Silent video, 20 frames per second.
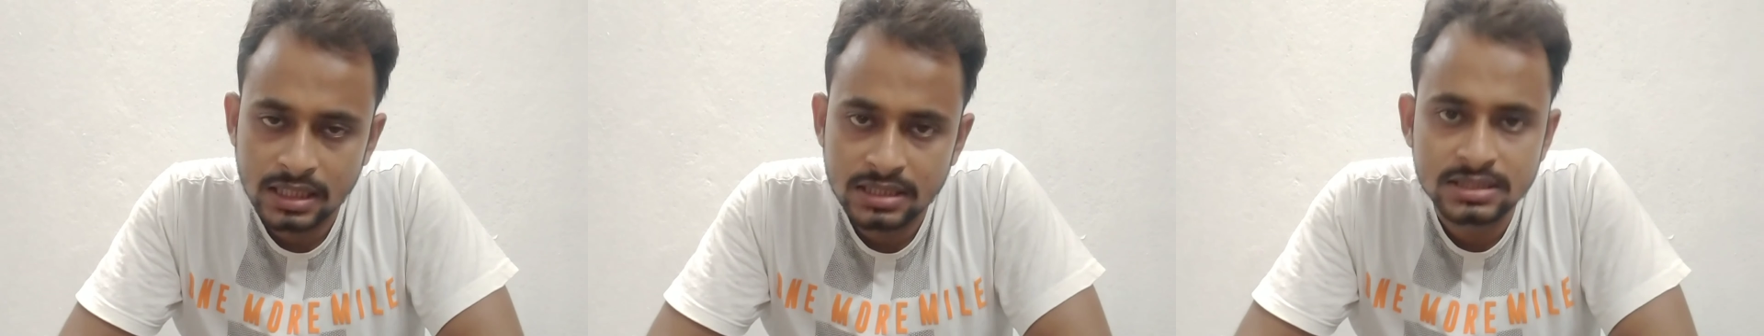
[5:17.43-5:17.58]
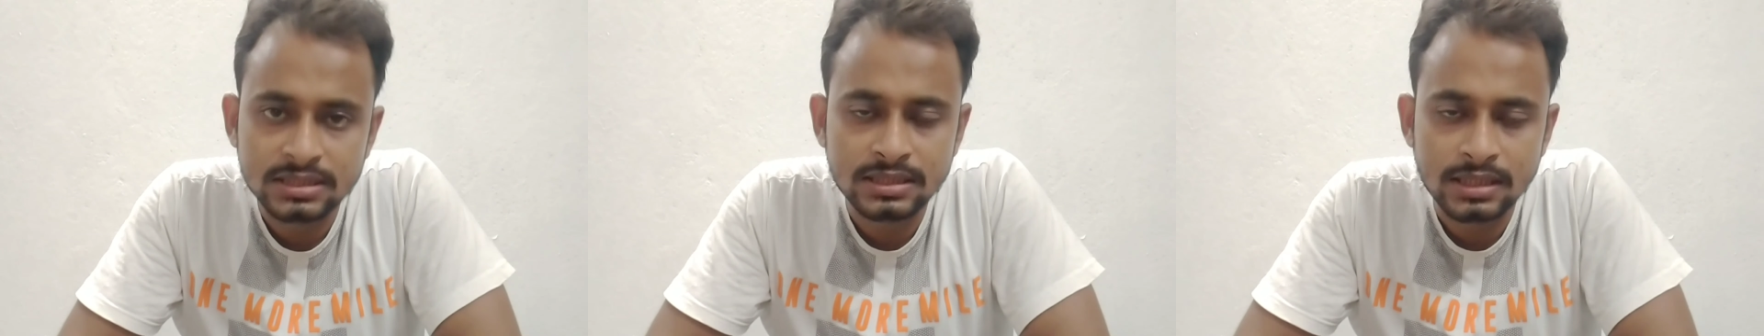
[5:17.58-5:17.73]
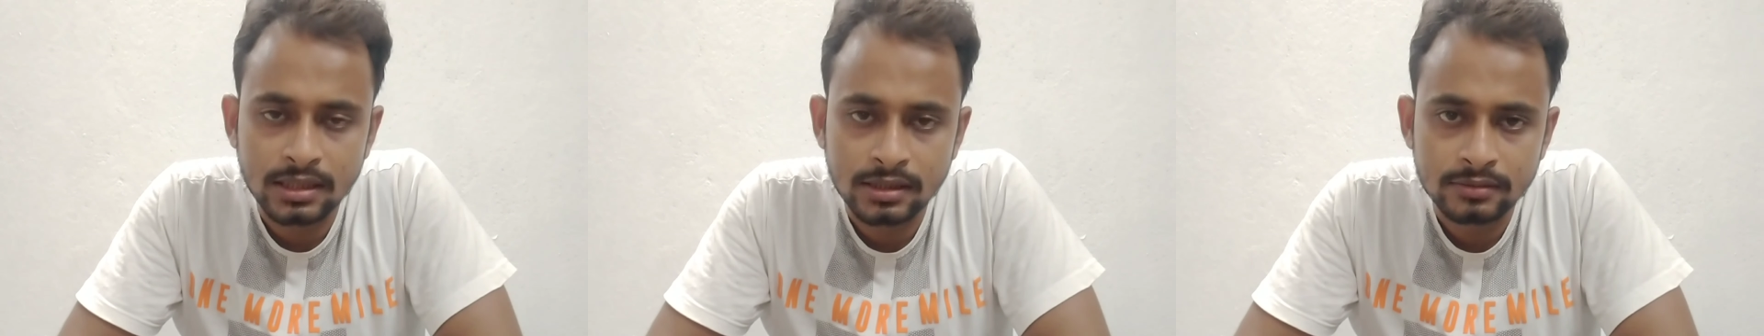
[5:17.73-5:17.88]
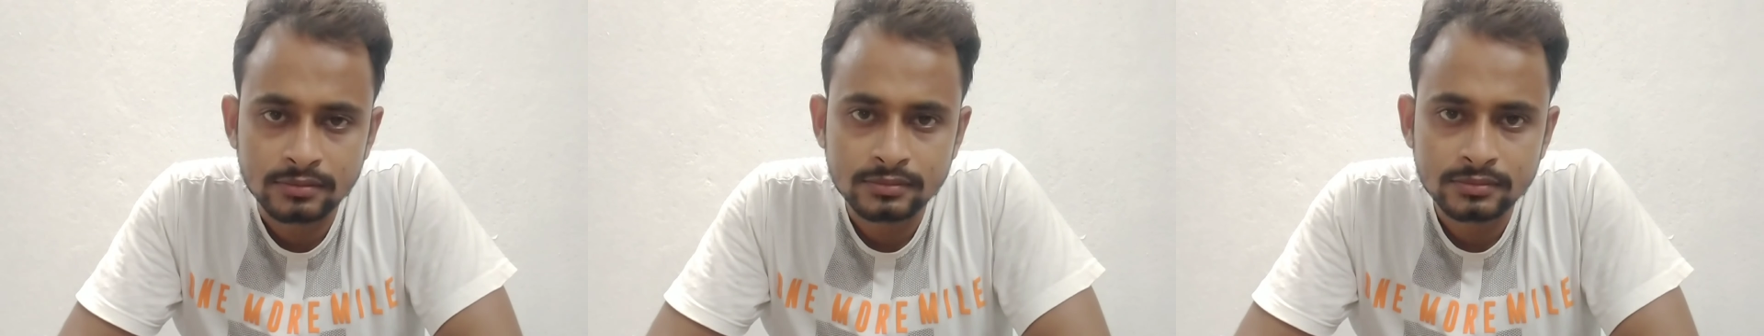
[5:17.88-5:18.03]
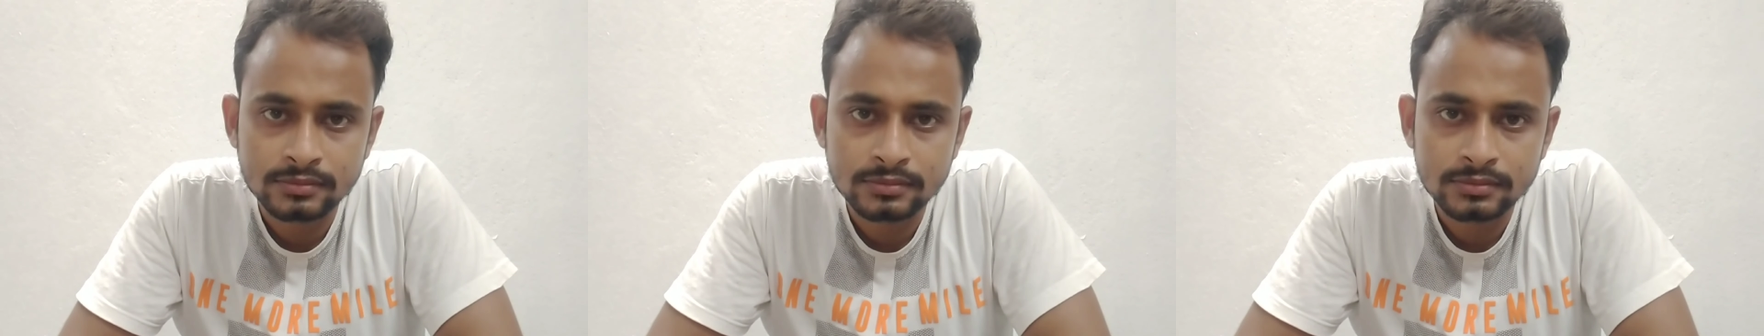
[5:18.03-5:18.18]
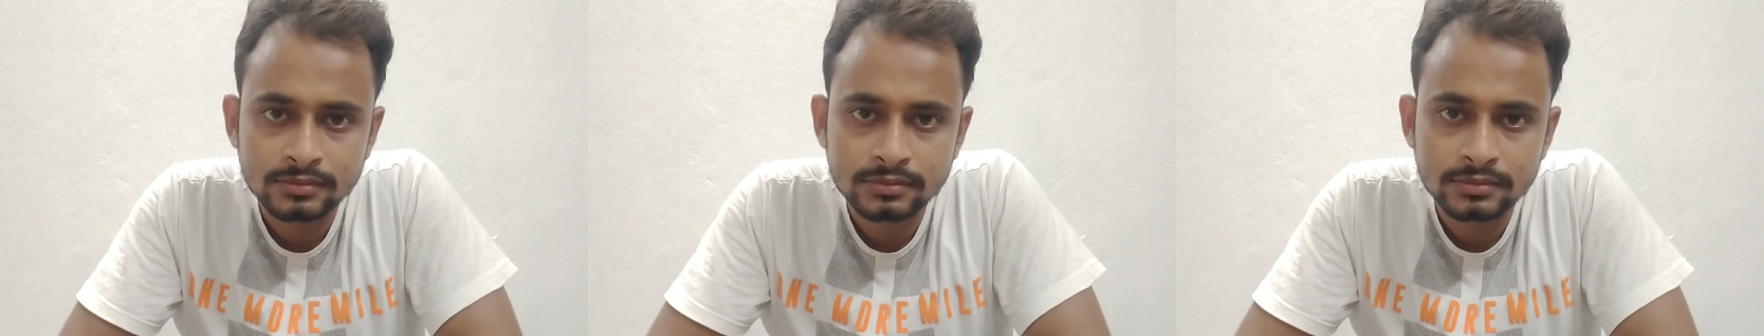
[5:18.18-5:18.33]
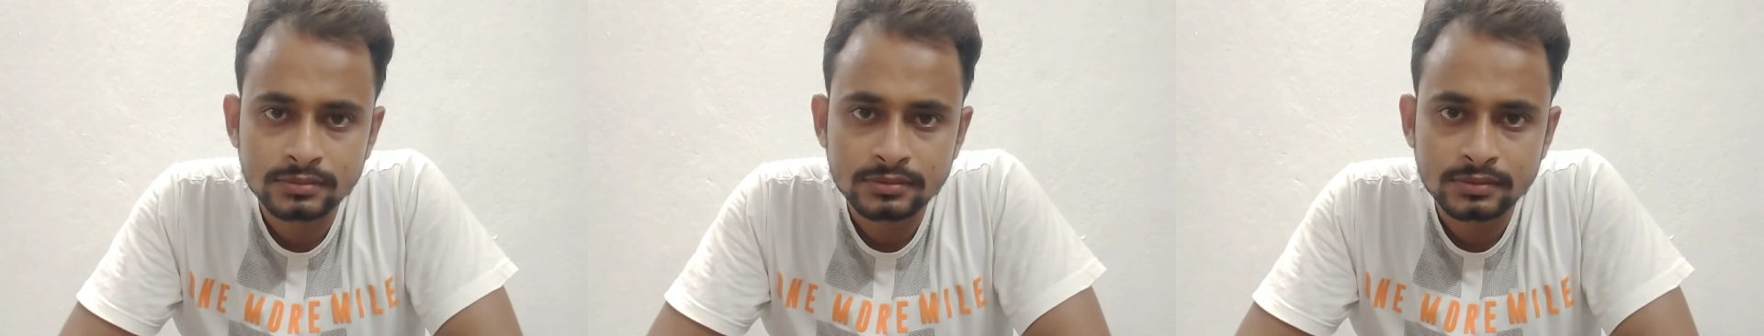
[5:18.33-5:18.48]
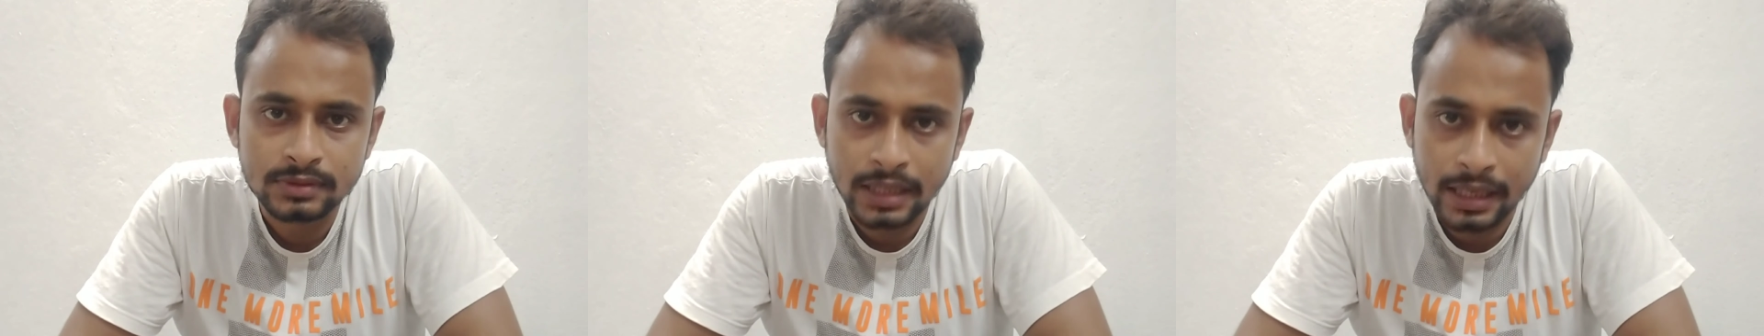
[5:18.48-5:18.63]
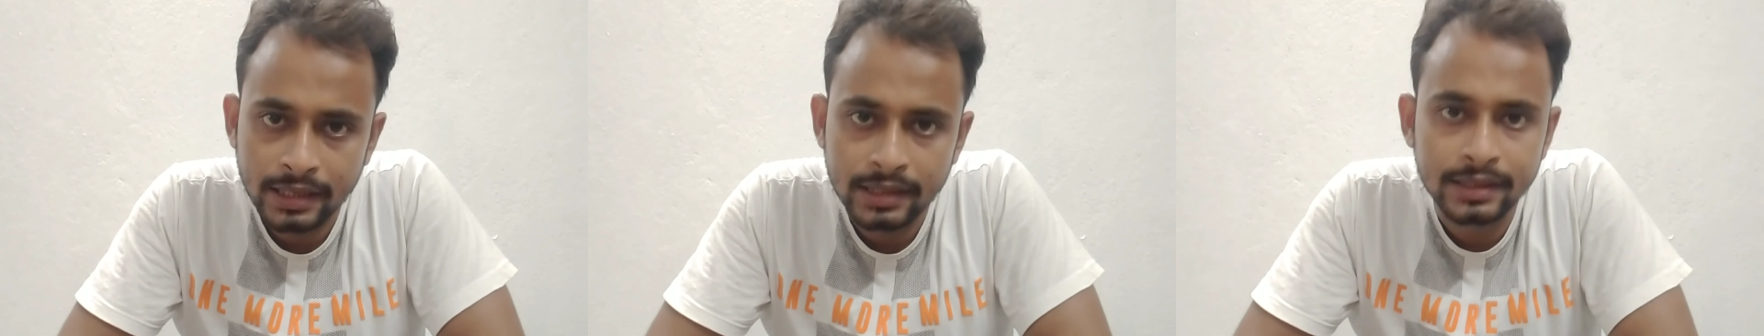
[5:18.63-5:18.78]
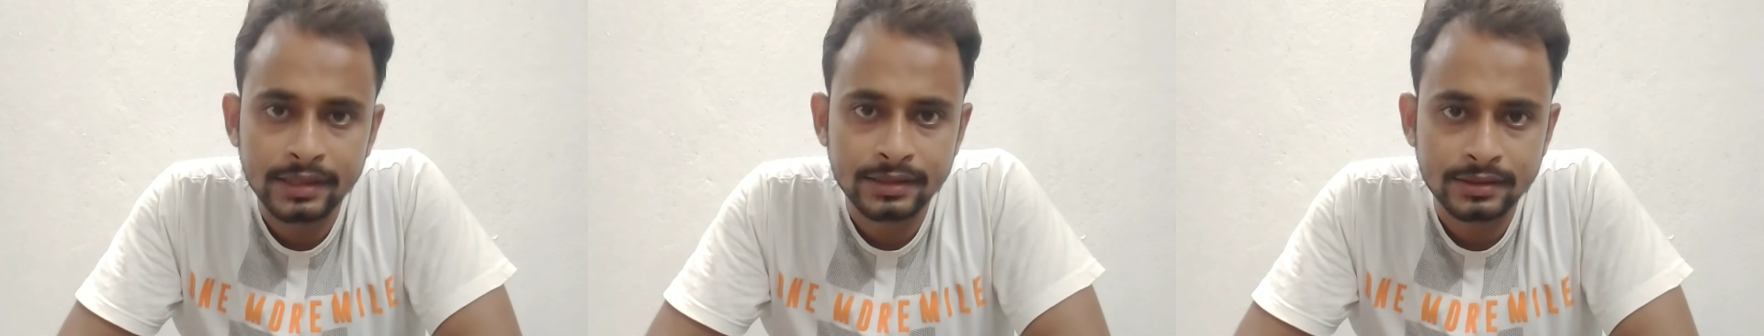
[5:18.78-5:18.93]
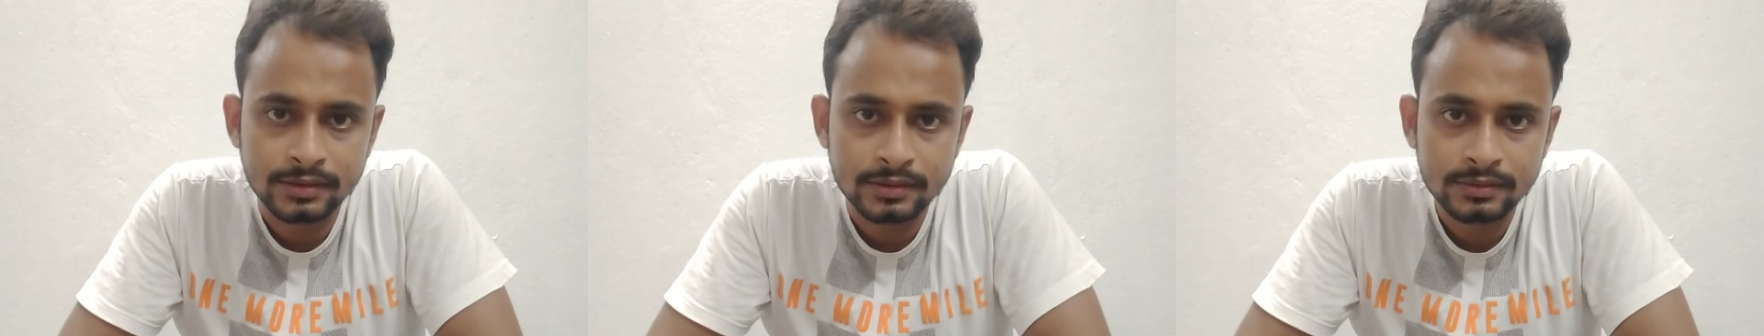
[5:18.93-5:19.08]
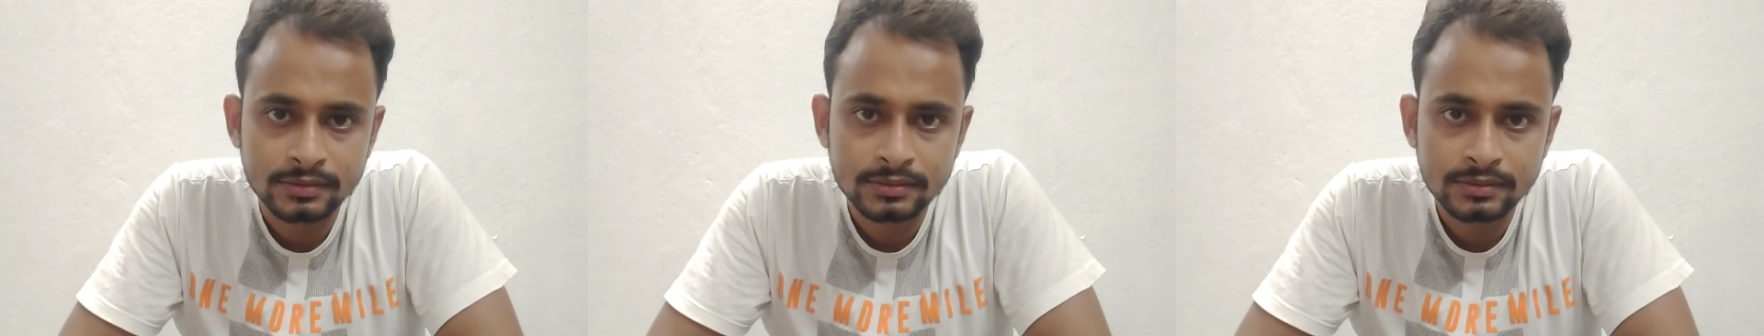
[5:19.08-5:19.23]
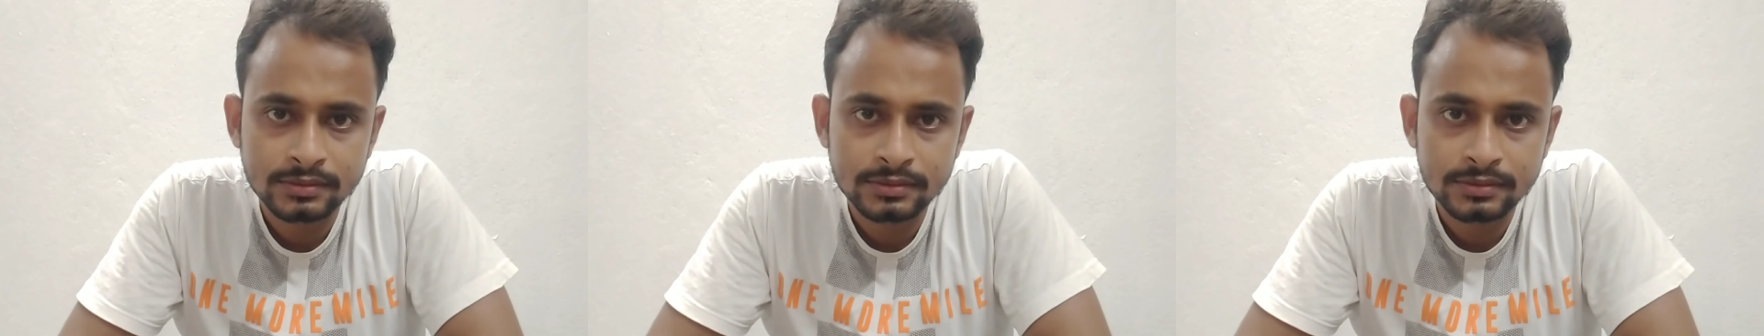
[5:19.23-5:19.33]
রাশিয়া থাইল্যান্ড